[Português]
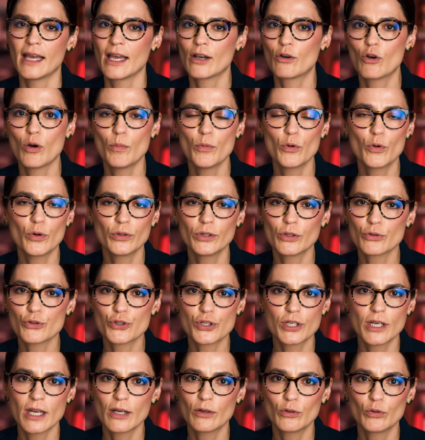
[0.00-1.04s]
É como quando eu
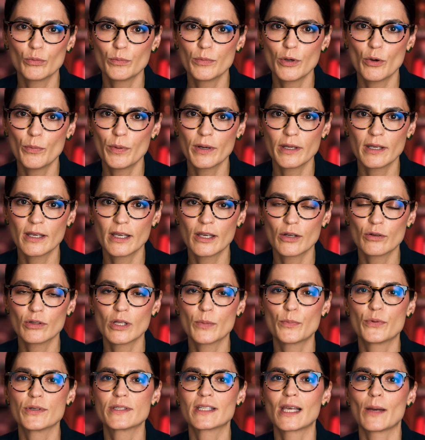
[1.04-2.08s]
chego no meu banheiro
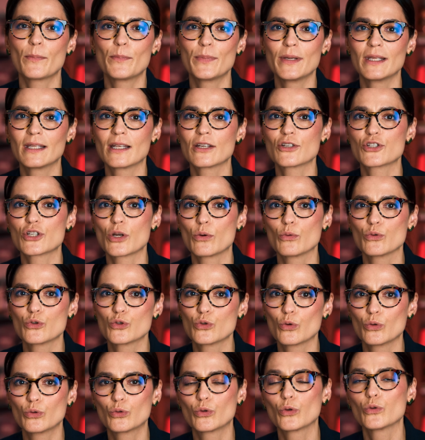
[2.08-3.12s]
depois que a Pina já
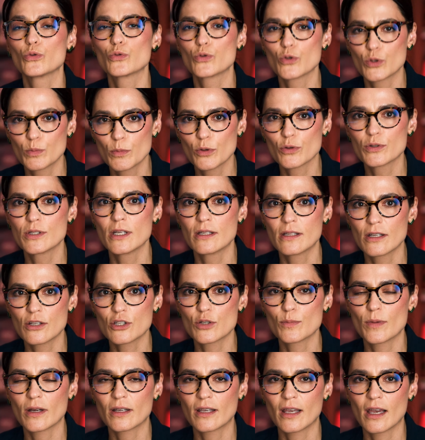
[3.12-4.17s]
usou todos os meus itens de
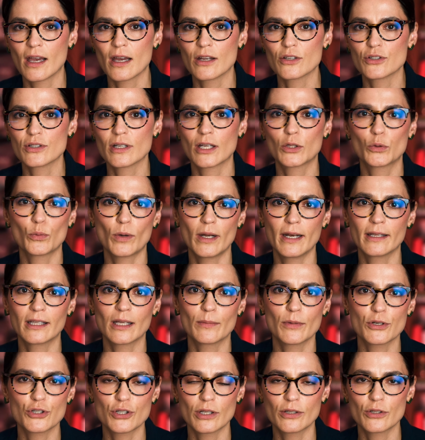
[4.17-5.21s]
maquiagem. A toalha tá
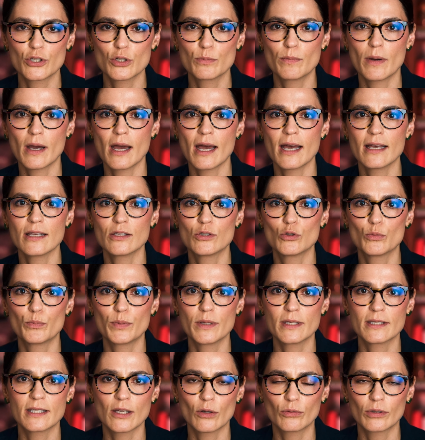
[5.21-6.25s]
manchada de base, o
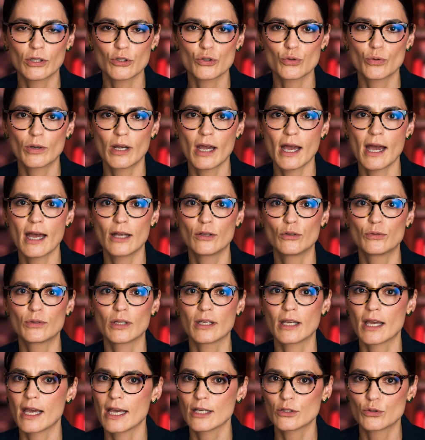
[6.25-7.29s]
pincel tá jogado, tem
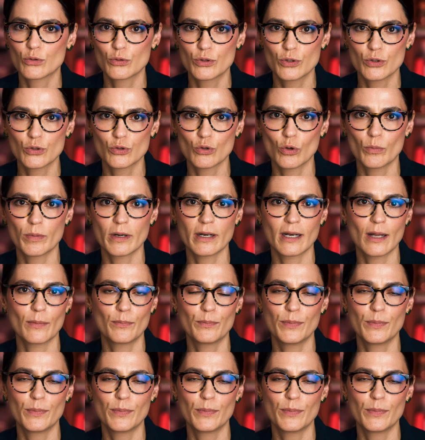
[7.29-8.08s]
resto de sombra na